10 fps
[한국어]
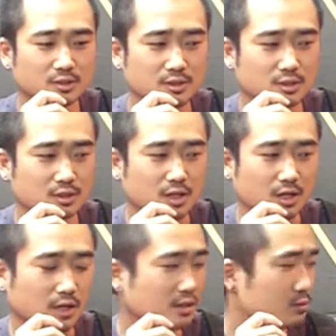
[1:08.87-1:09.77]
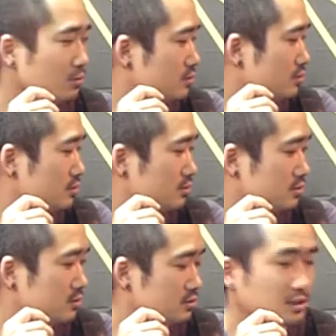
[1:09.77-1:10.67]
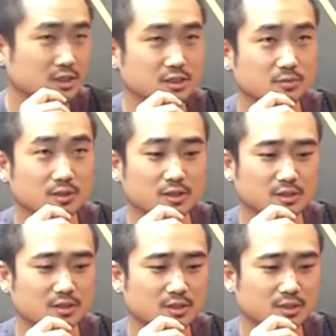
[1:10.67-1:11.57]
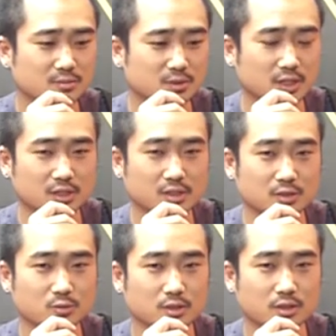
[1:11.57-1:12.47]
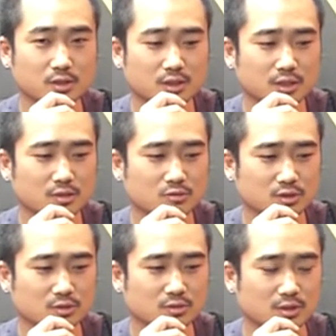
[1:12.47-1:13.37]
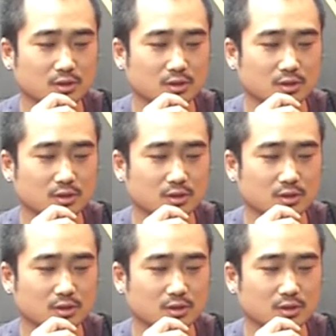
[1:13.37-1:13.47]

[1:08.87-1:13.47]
제가 아, 아날로그는 아니지만 간단하게 소개를 하기 위해서